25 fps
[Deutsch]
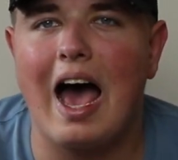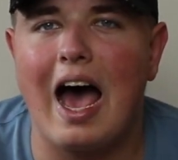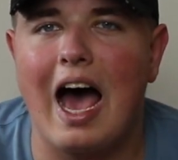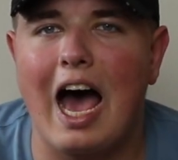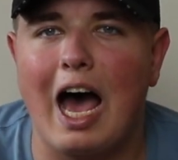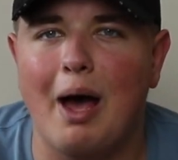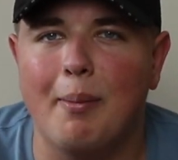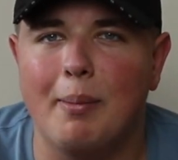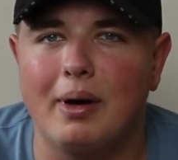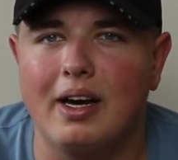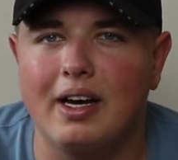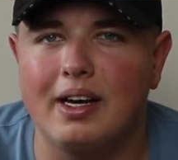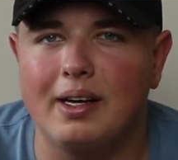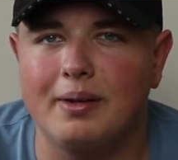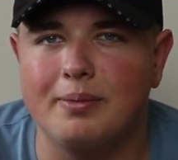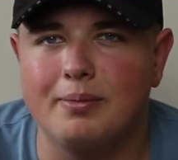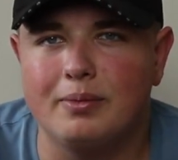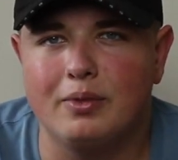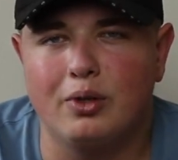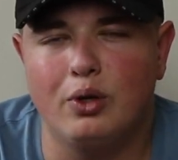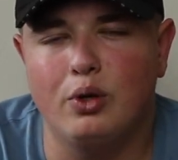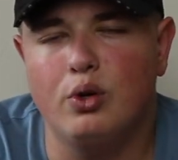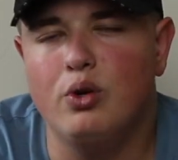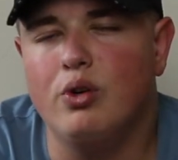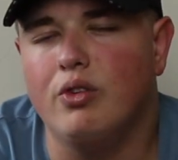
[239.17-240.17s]
Aber
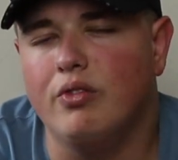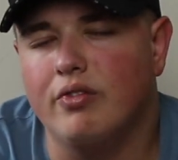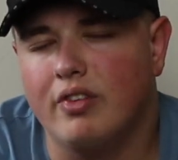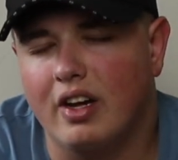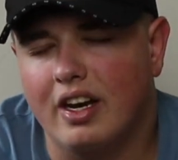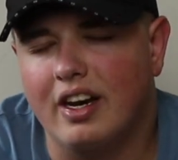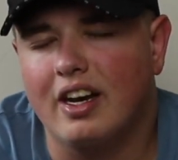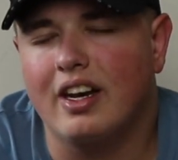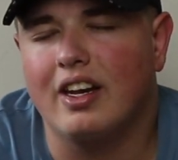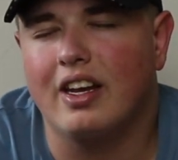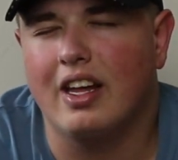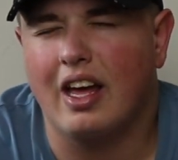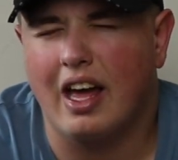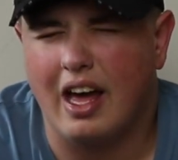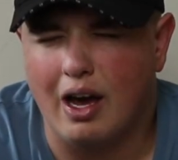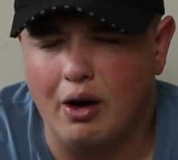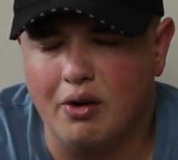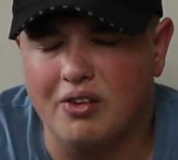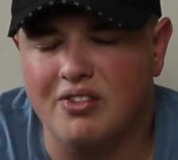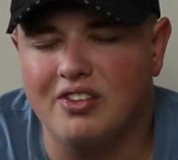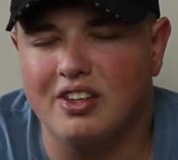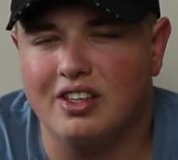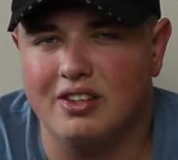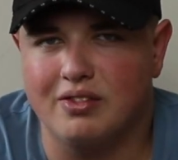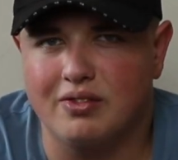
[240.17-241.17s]
irgendwann
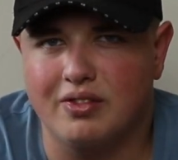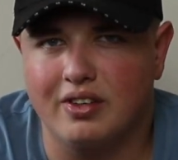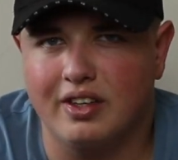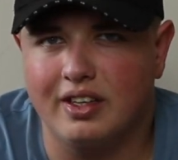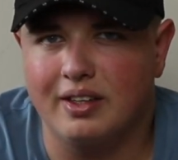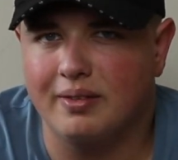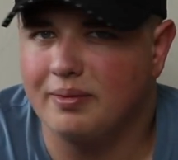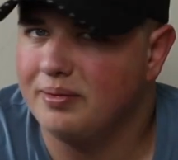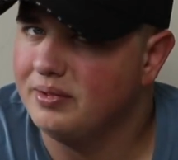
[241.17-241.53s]
auf jeden Fall.